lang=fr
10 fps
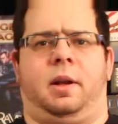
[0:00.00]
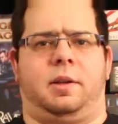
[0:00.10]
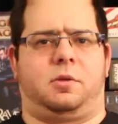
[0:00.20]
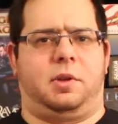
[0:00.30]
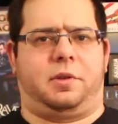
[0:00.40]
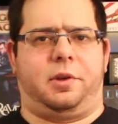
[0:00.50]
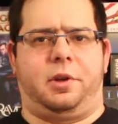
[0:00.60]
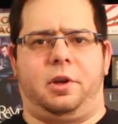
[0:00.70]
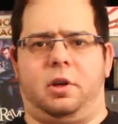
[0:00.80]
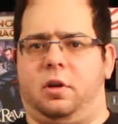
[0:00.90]
Ensuite,
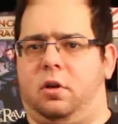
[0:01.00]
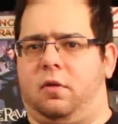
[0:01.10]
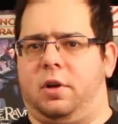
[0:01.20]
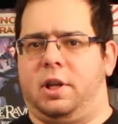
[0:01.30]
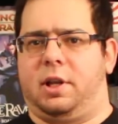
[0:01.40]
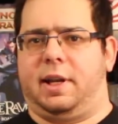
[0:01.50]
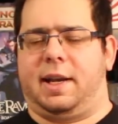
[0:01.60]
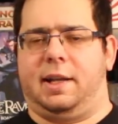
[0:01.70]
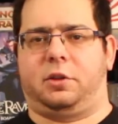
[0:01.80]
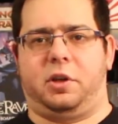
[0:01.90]
euh, on va y aller avec
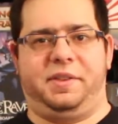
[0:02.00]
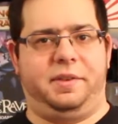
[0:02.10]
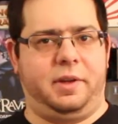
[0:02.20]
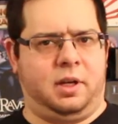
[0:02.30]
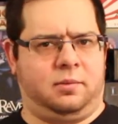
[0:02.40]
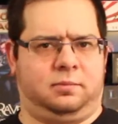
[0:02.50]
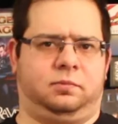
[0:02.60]
la lettre D.